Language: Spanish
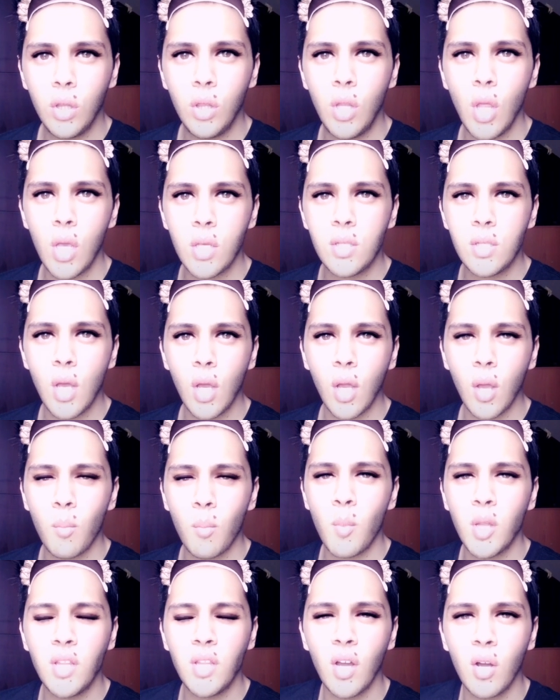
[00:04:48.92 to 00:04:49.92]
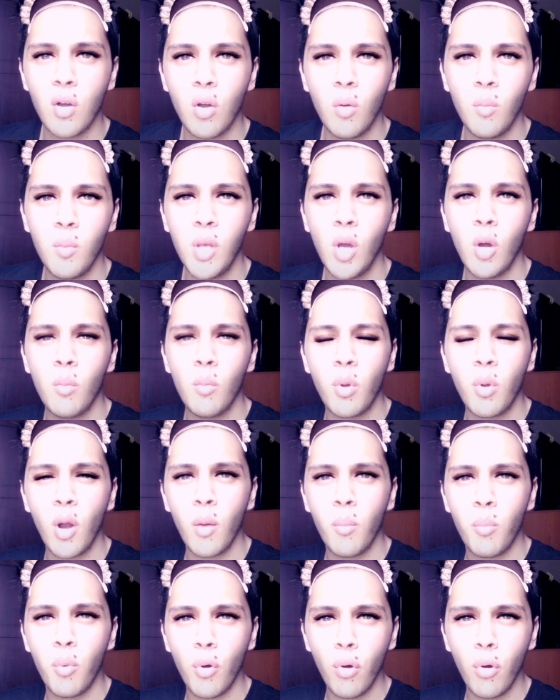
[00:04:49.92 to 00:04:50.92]
Desde que me dejó mi
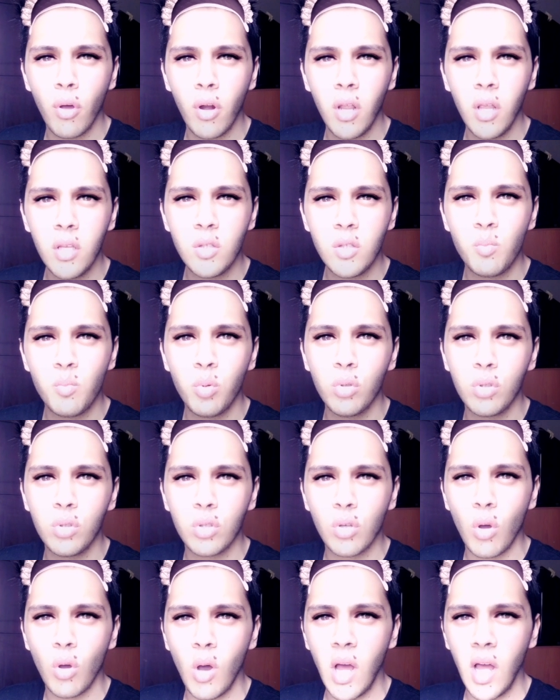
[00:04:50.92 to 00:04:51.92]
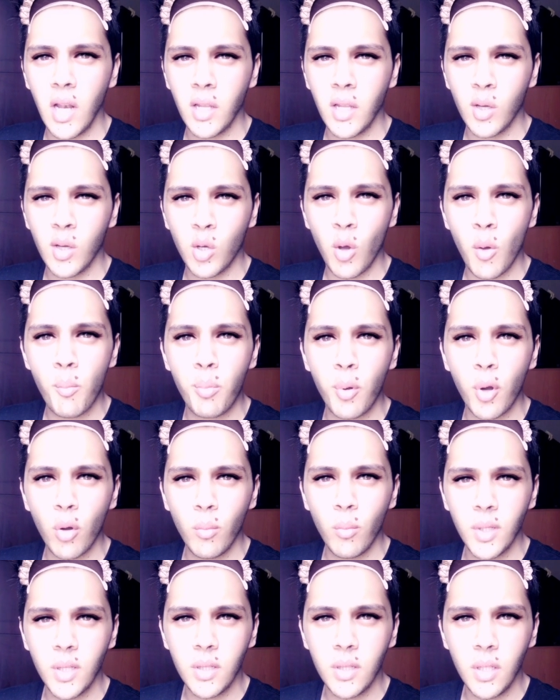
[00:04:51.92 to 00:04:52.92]
hombre Boris, busco a alguien
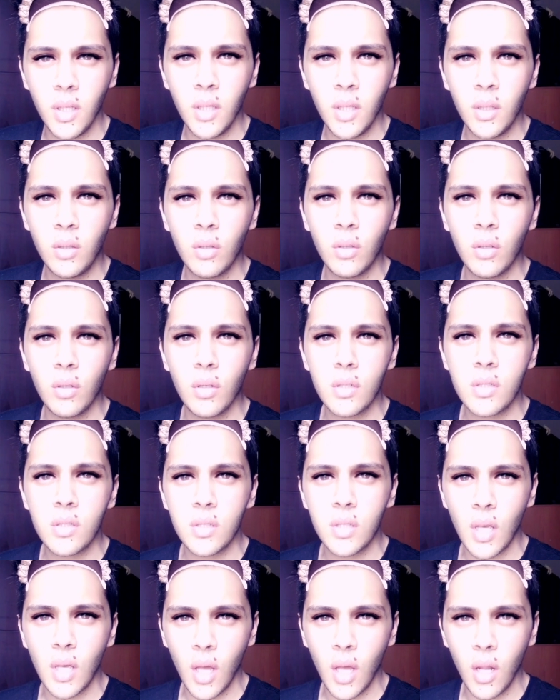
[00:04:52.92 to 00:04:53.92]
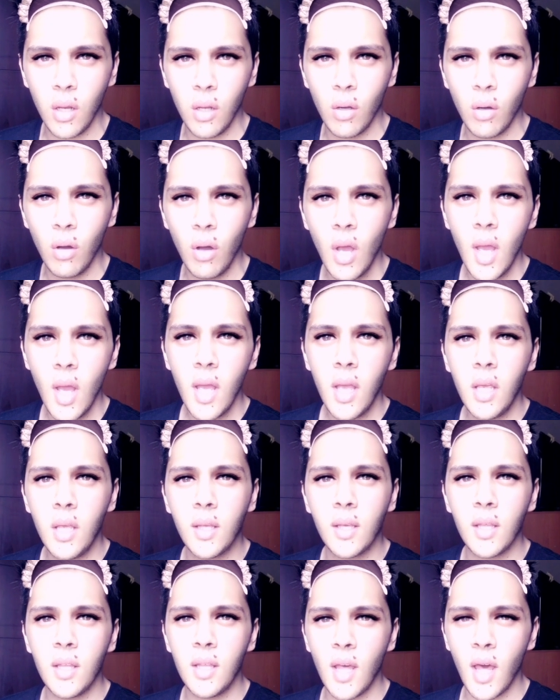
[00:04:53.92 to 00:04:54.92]
comprometido, serio y
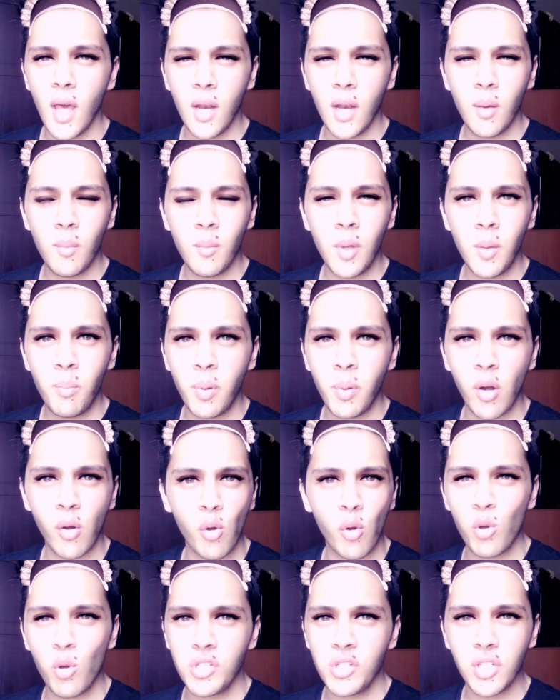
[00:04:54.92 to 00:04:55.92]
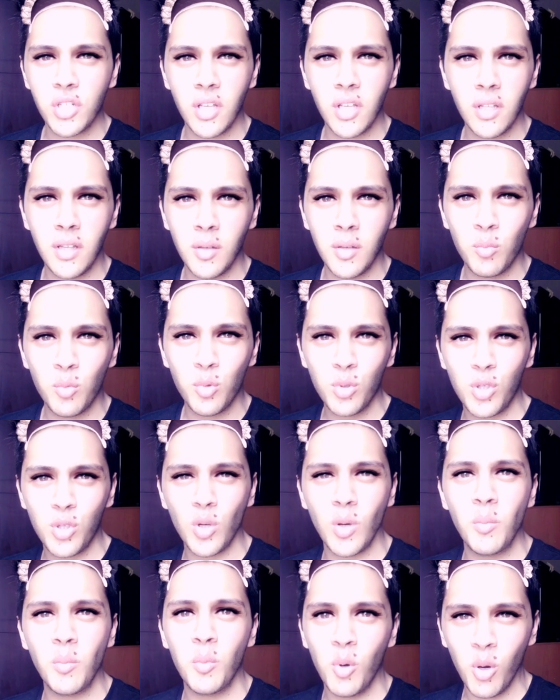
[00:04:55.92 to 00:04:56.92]
que llene mi piroshki de
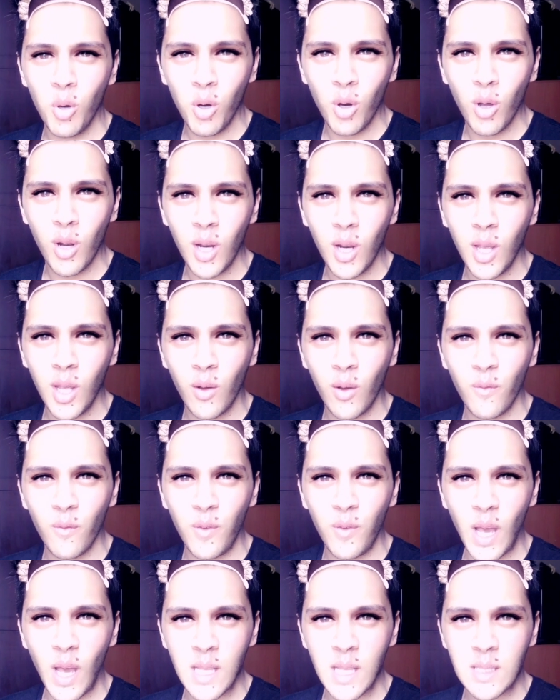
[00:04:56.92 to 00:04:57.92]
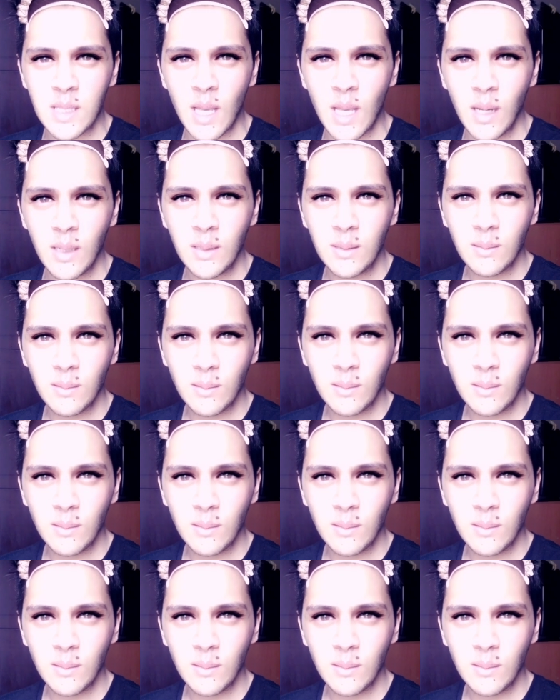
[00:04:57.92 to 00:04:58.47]
mucho amor y confianza.